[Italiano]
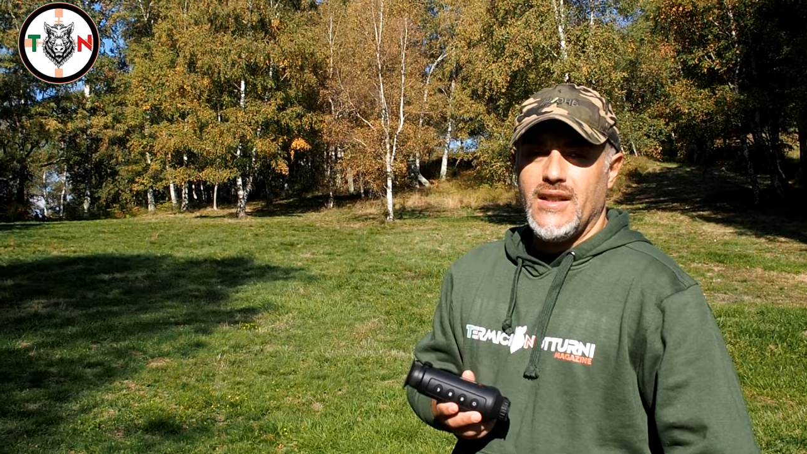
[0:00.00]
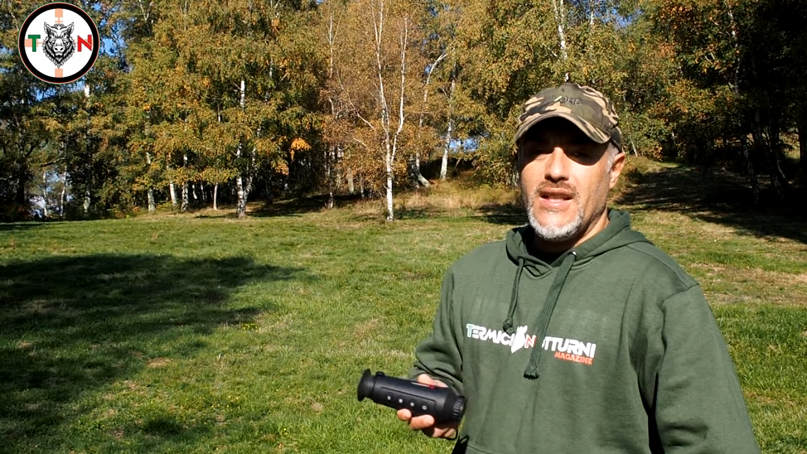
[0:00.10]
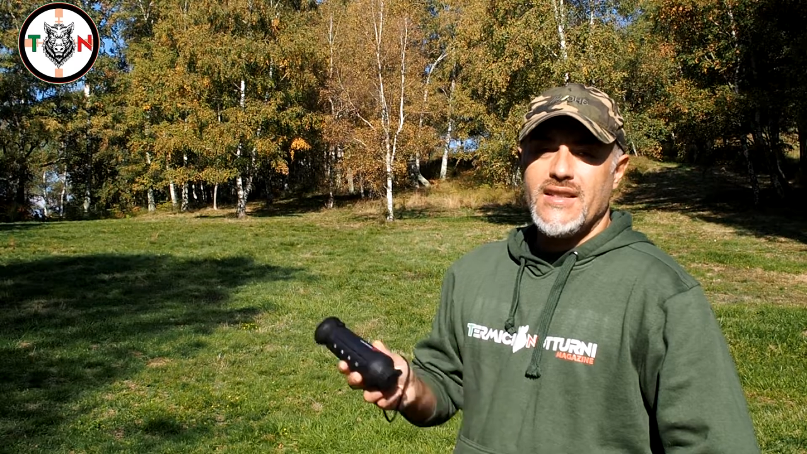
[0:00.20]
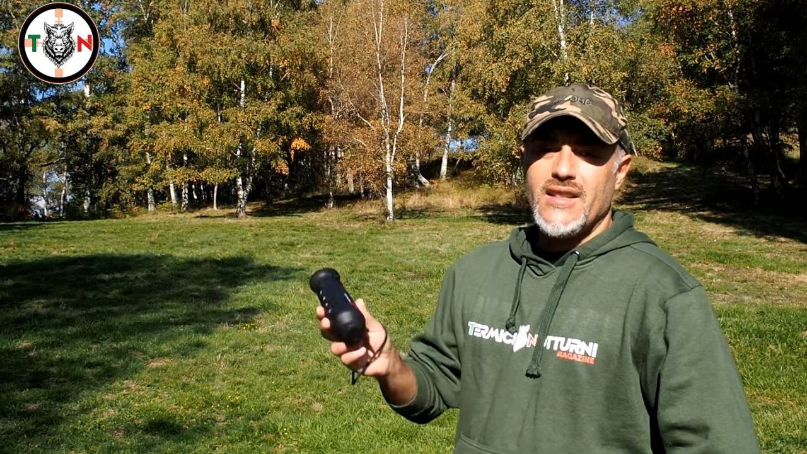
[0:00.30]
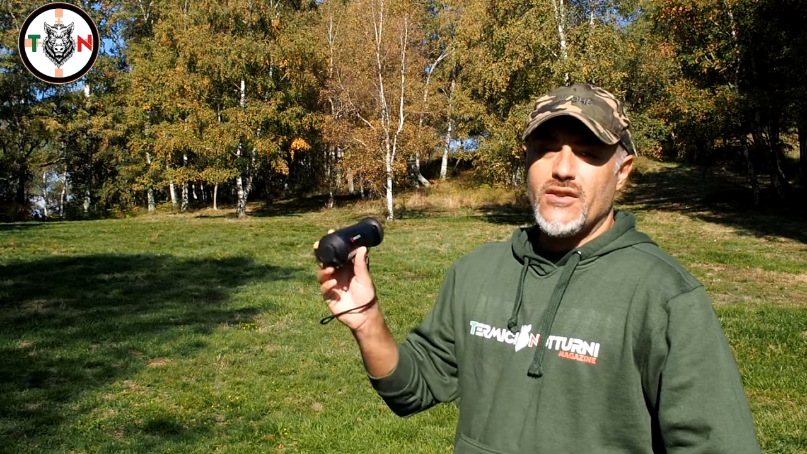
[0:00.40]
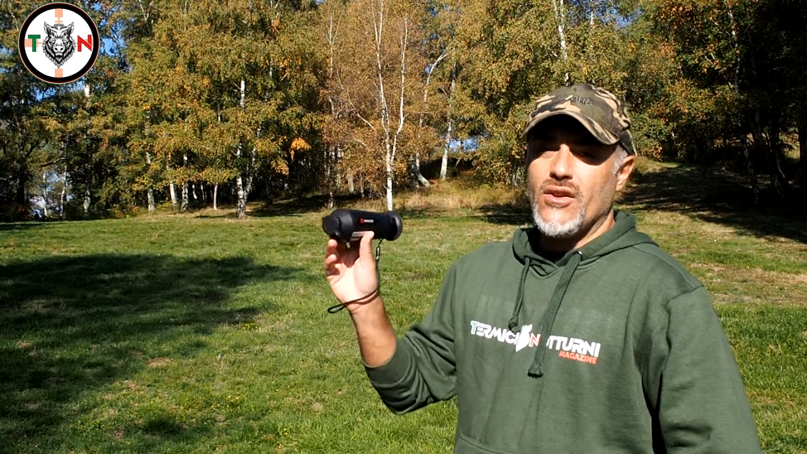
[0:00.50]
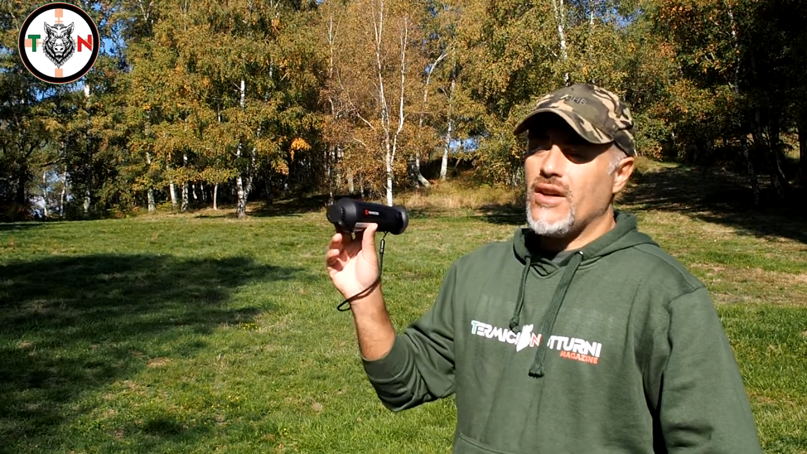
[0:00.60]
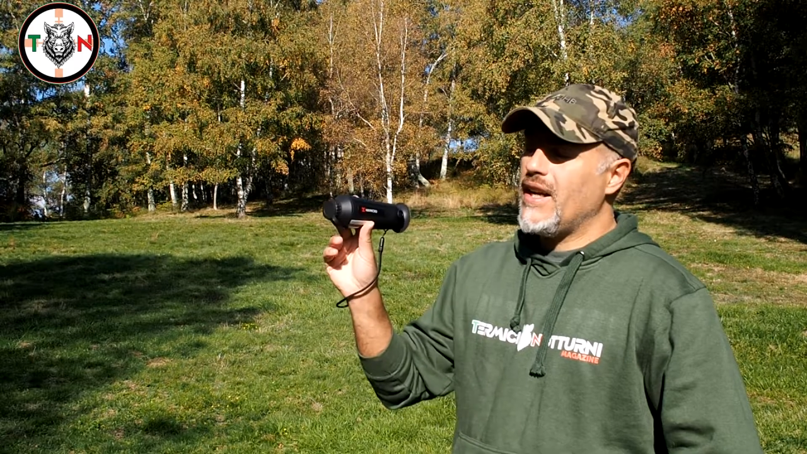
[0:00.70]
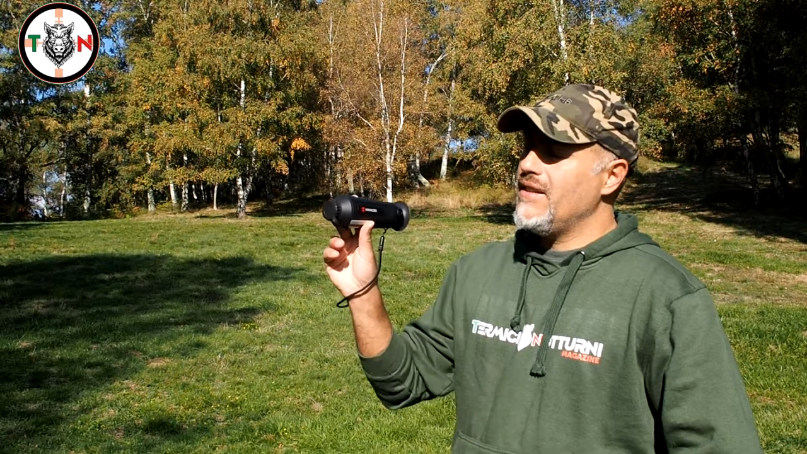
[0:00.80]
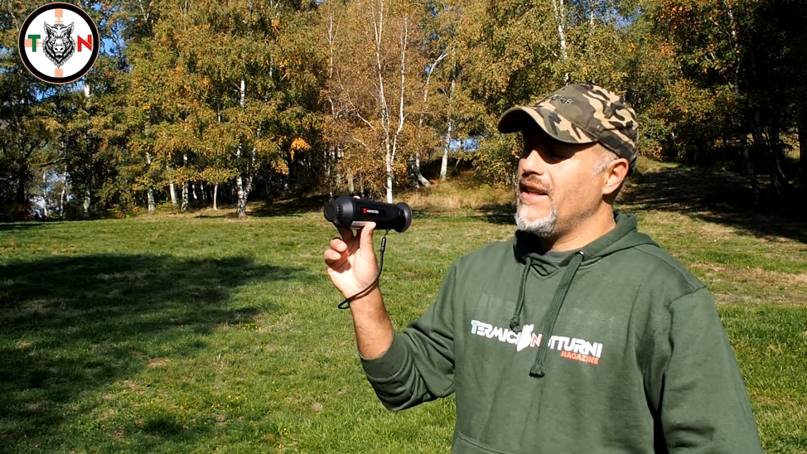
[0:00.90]
Il
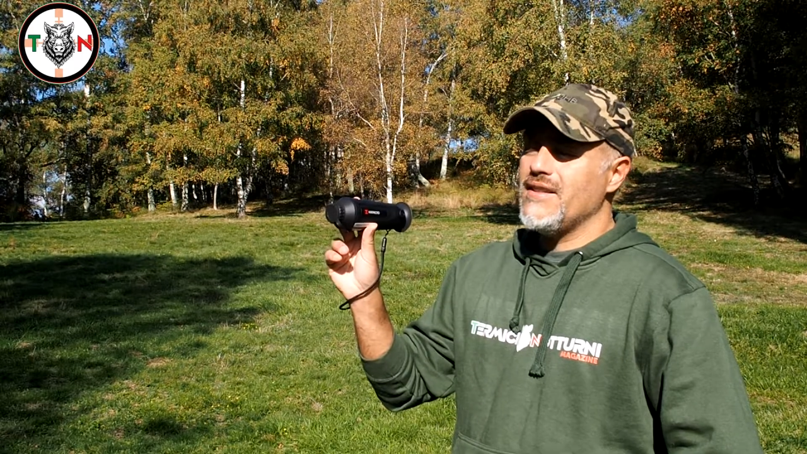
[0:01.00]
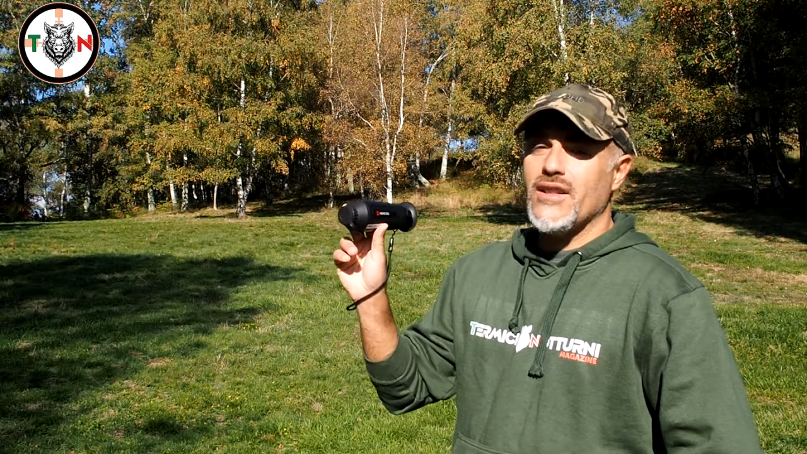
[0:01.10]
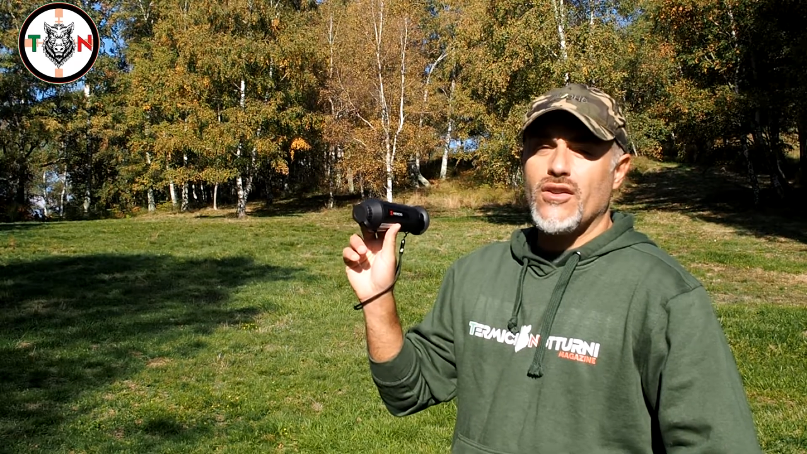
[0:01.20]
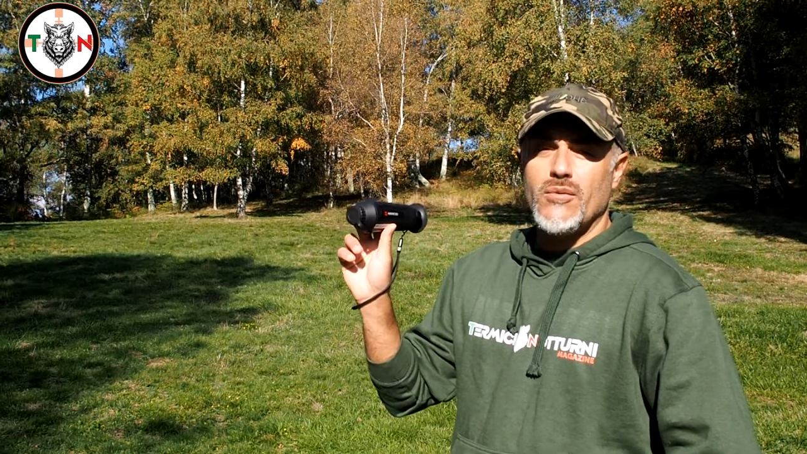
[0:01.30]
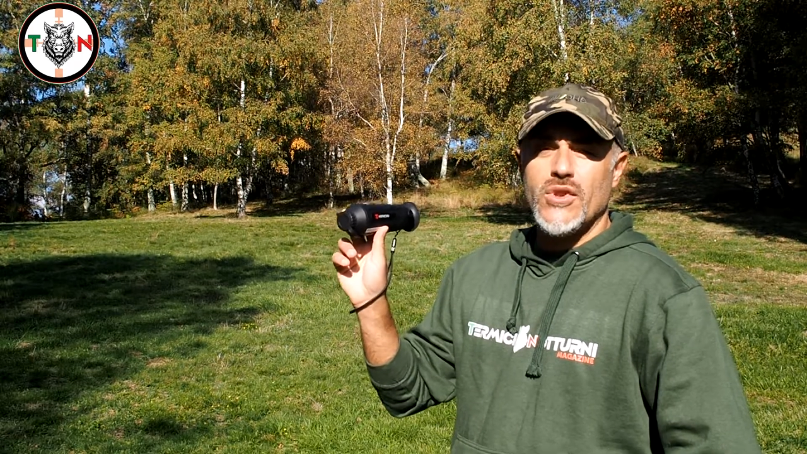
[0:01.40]
sensore è identico al